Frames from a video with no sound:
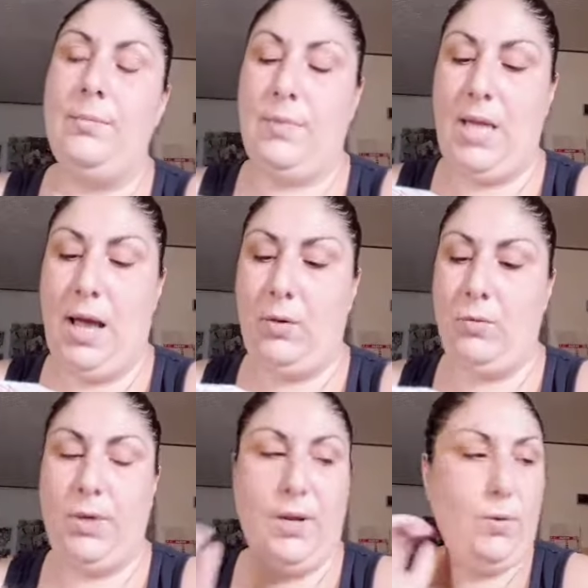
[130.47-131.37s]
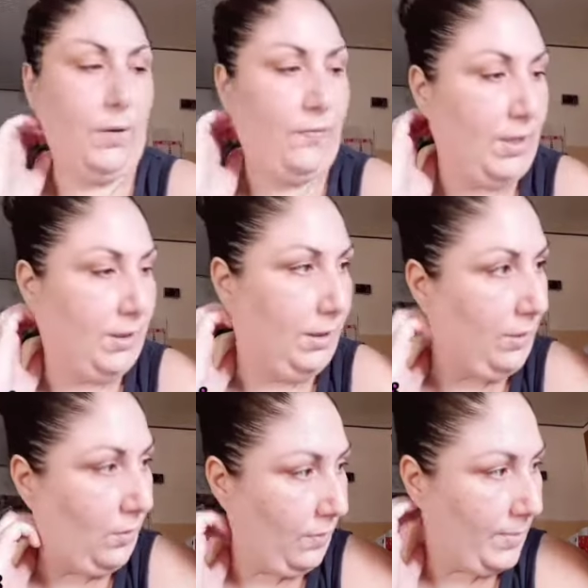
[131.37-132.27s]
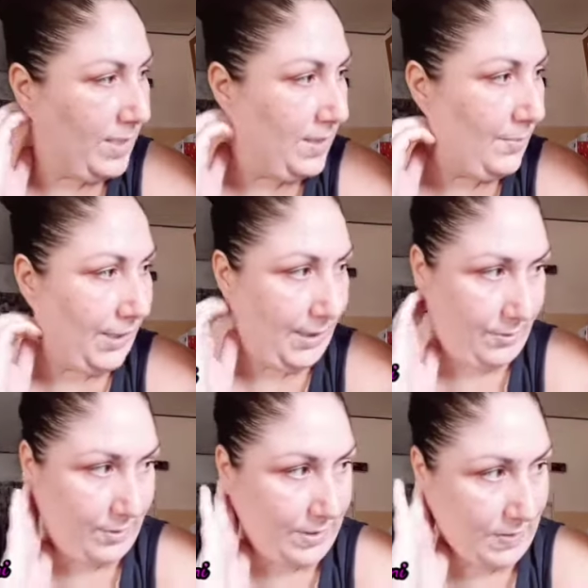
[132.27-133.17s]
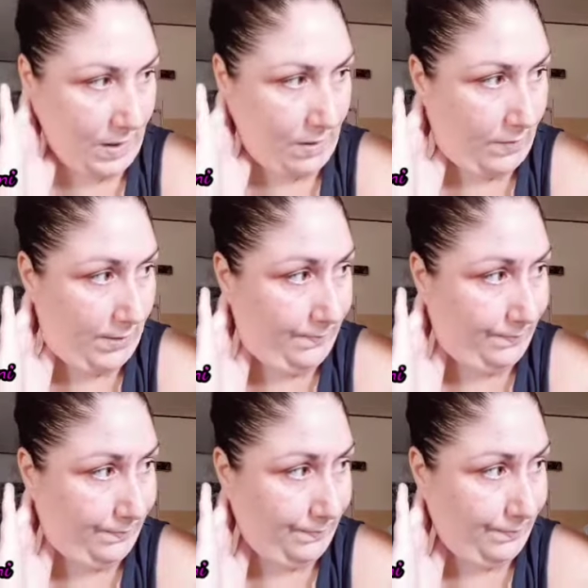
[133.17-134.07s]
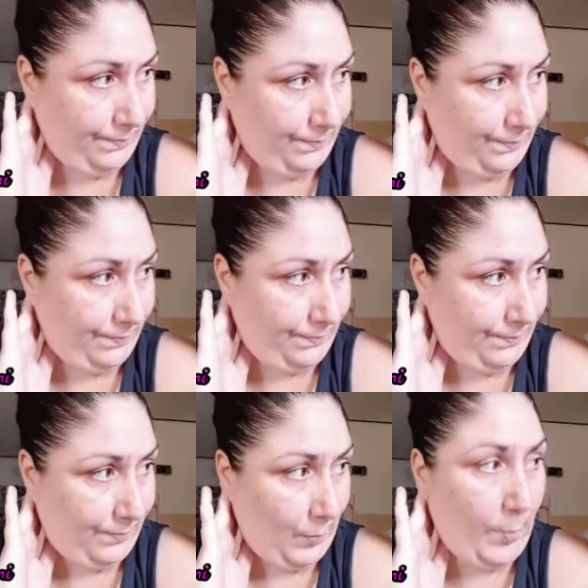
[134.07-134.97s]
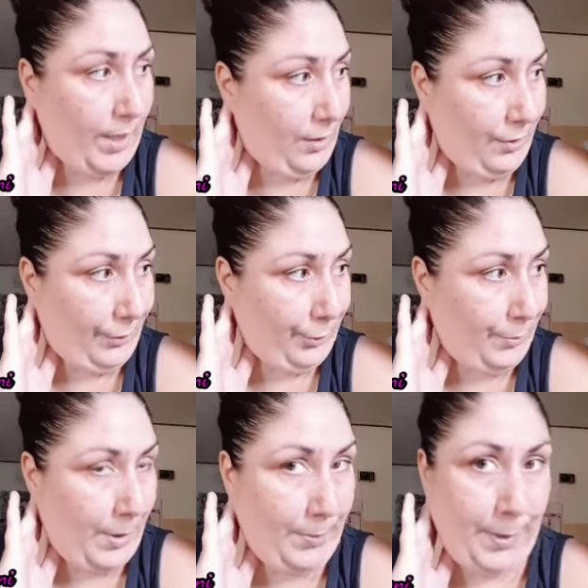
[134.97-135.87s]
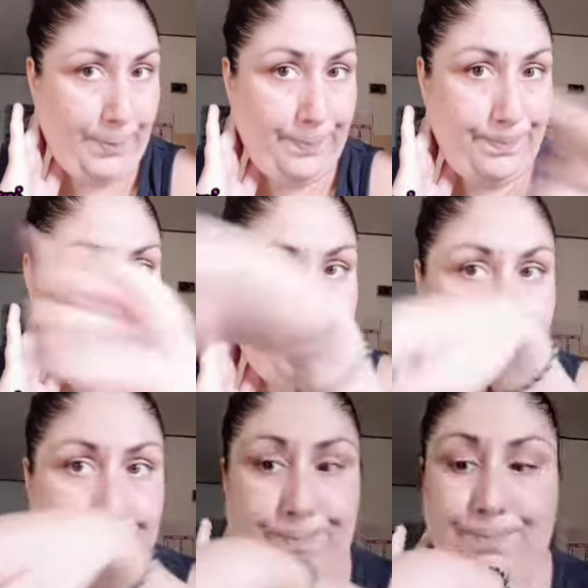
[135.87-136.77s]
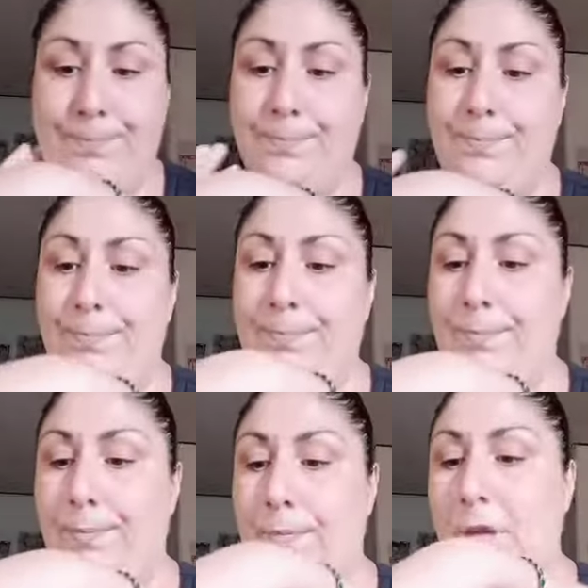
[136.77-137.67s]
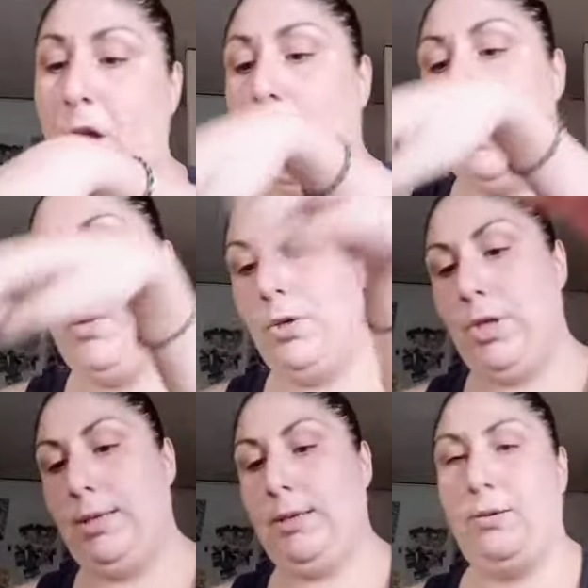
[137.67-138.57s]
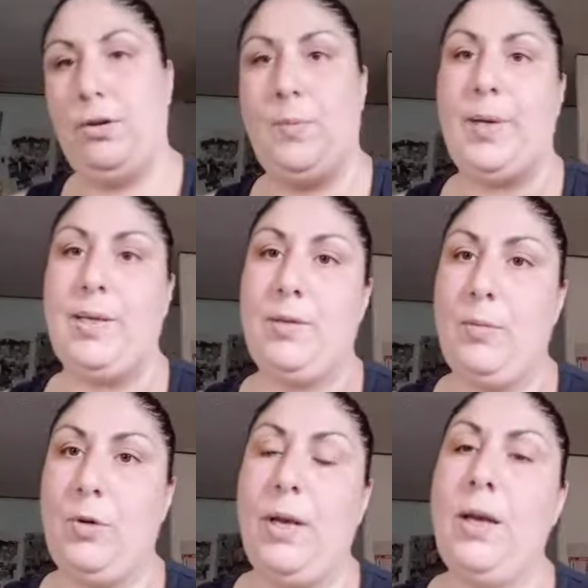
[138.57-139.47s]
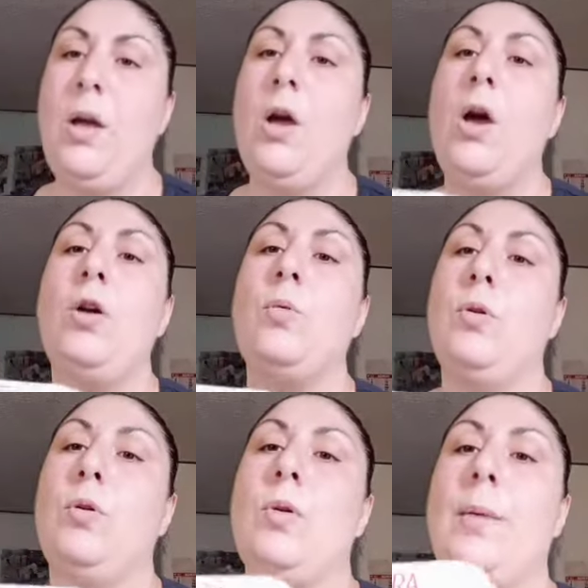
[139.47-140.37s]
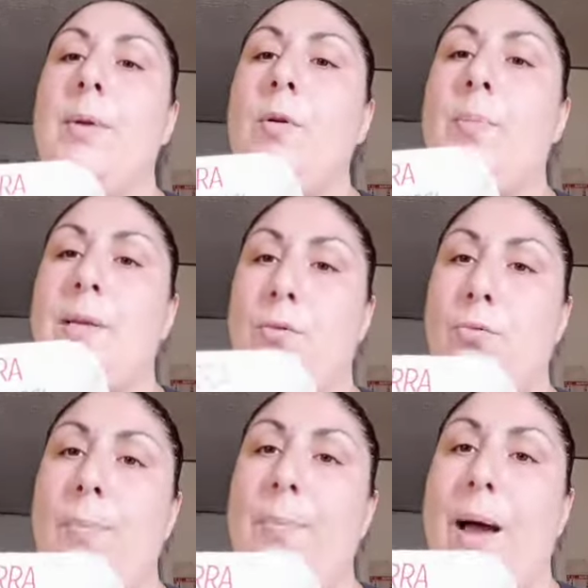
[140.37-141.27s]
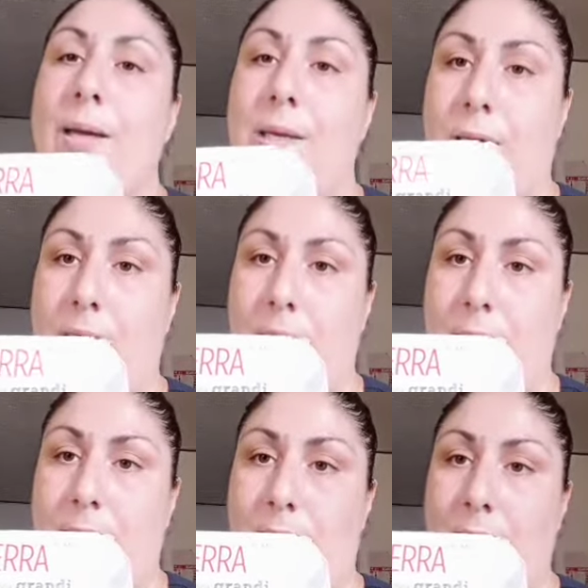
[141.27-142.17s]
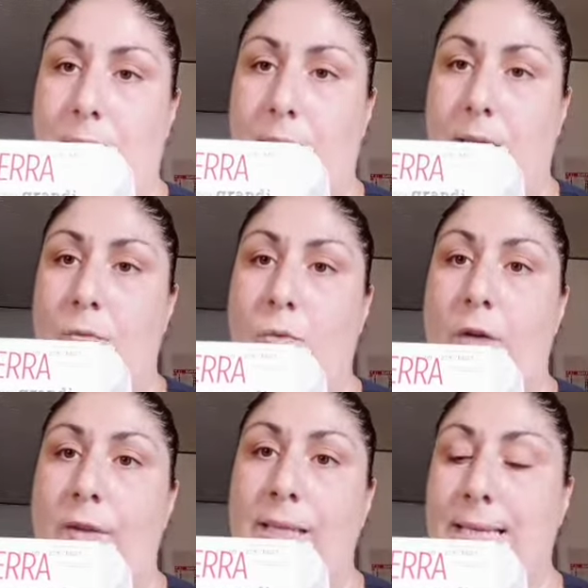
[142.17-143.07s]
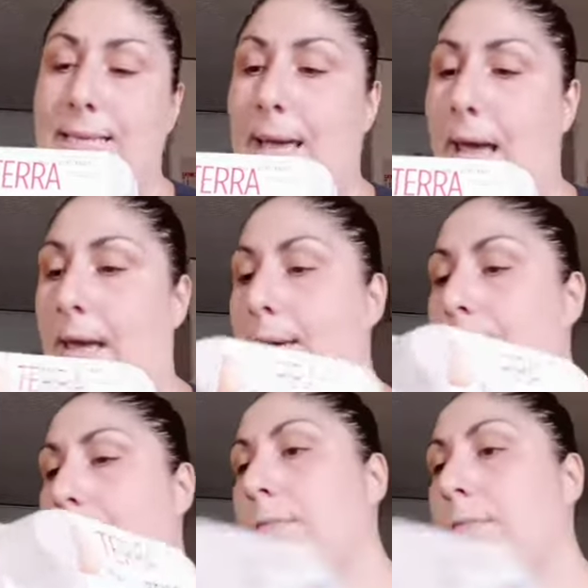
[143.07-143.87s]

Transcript: da 1,29 euro mi sembra che costava non mi ricordo mamma quello qua no qua non c'è scritto il prezzo amore comunque abbiamo preso due pacchi eh, di uova da 6